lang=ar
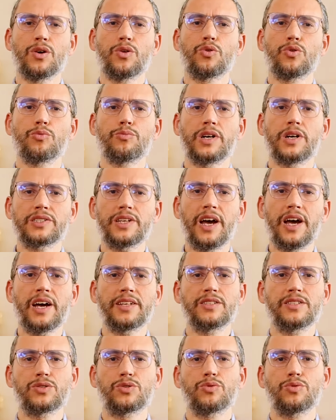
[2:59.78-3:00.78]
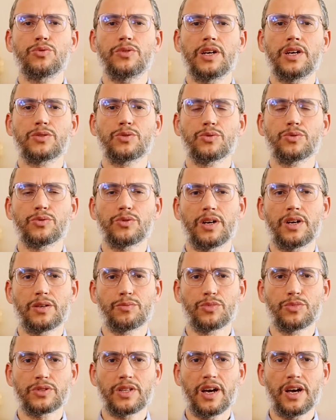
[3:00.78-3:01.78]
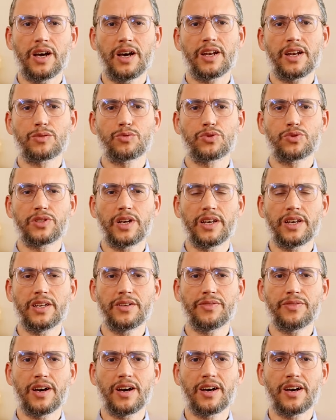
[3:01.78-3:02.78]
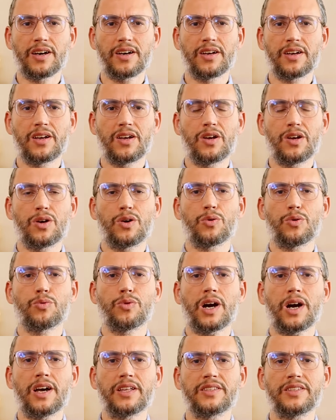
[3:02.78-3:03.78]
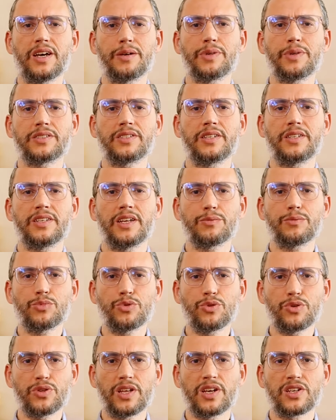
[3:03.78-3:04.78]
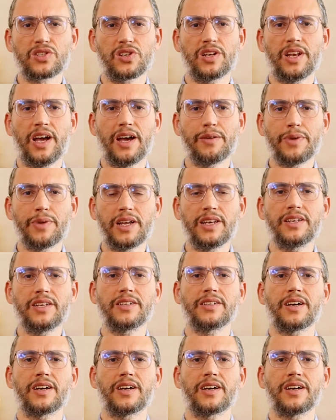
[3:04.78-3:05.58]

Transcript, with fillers: ثم جاءت السنة المطهرة الشريفة وقدمت النموذج العملي